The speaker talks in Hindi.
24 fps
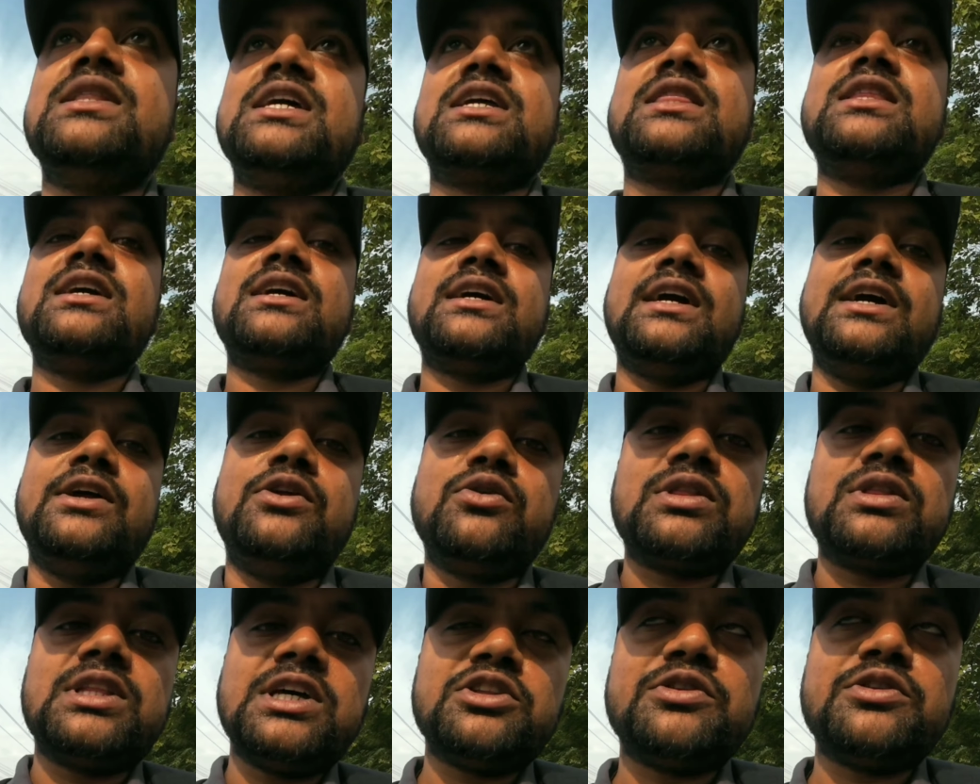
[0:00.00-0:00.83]
बाद देखते हैं कहीं
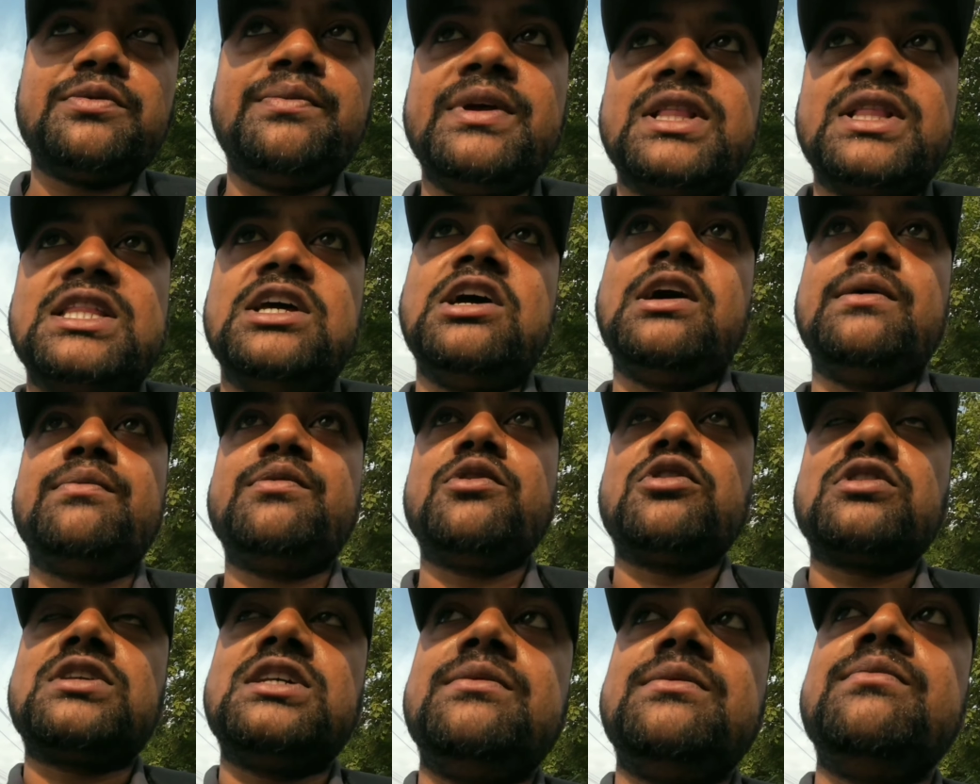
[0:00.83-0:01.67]
रुकते हैं तो मिलते हैं आप
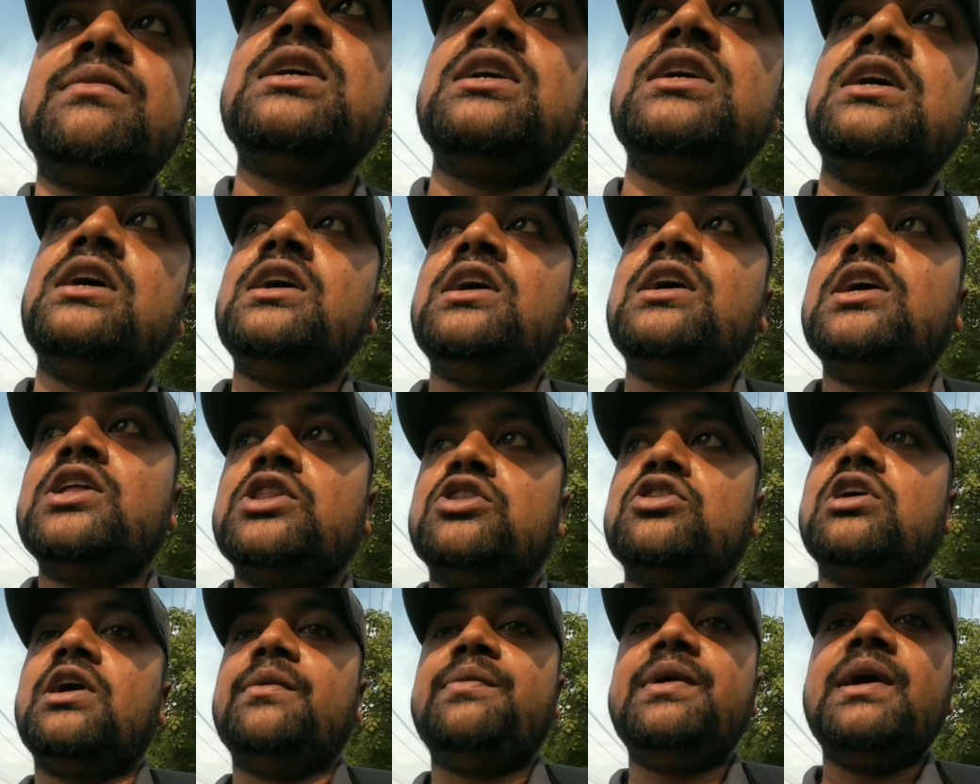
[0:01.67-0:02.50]
लोग से हम
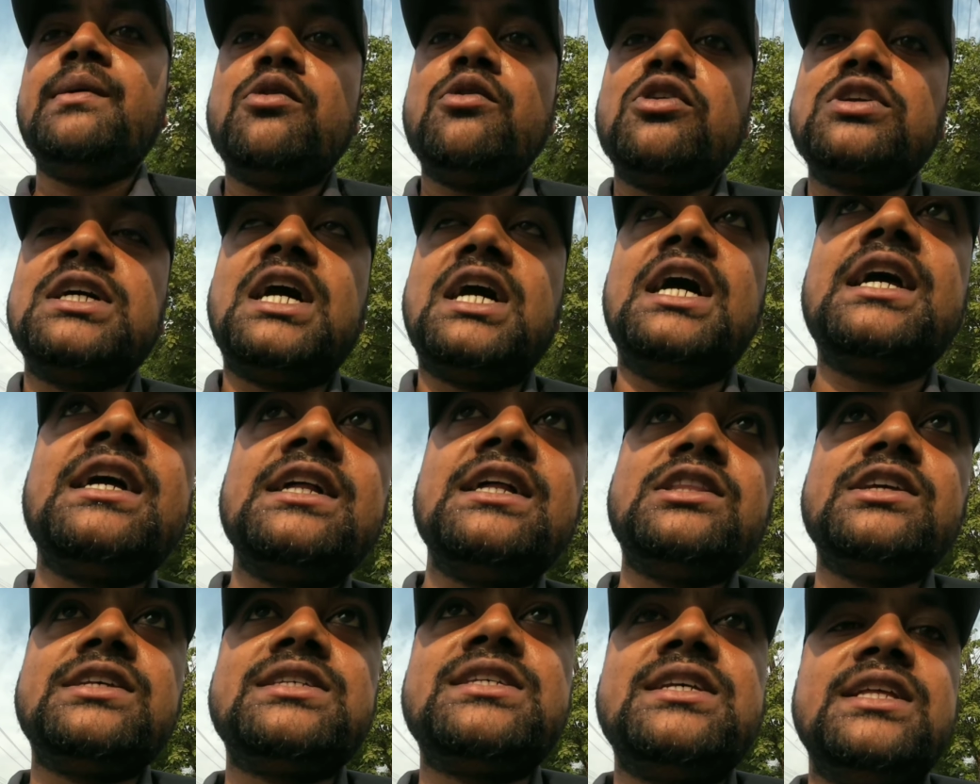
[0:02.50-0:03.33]
तो अभी हम लोग
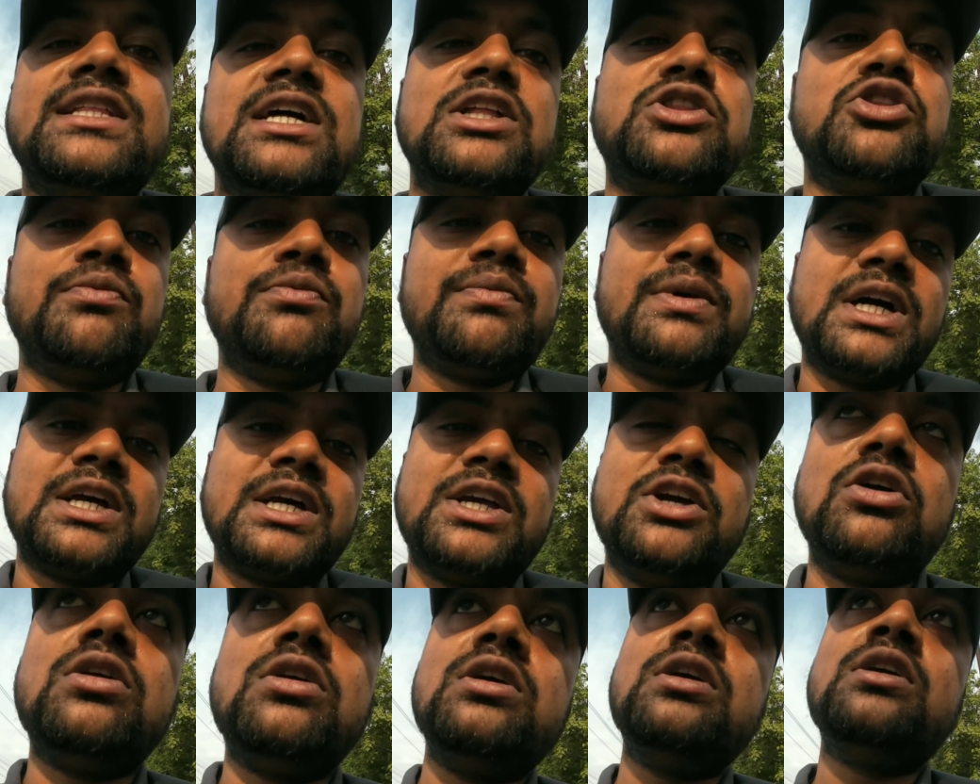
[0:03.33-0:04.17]
जाएंगे सीधा दुमका
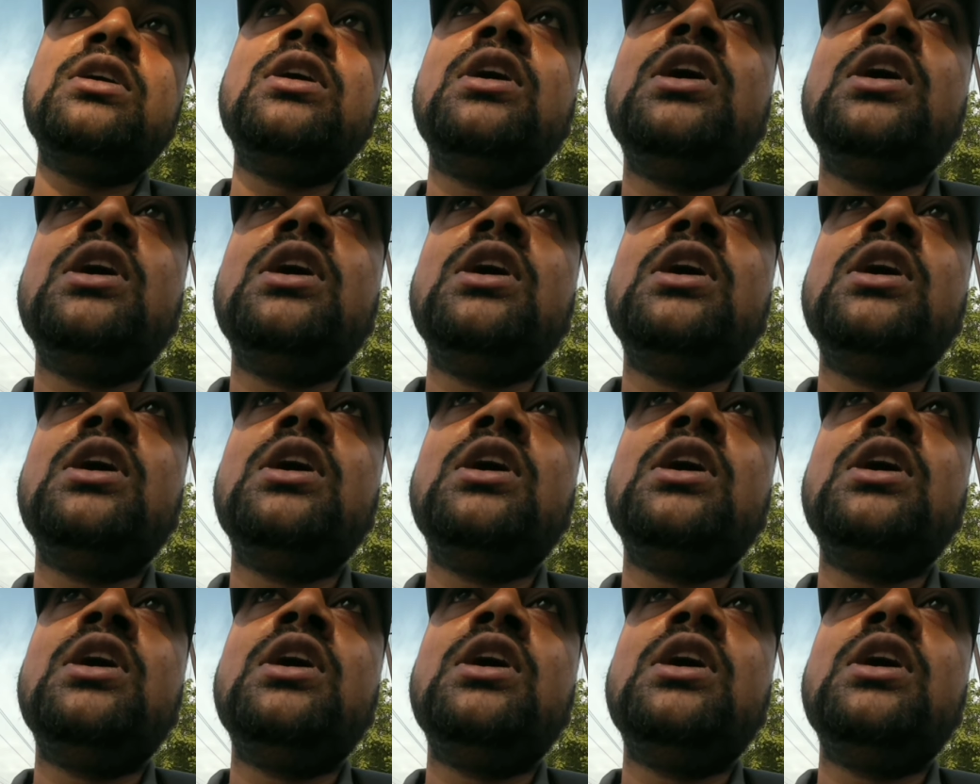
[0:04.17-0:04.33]
की ओर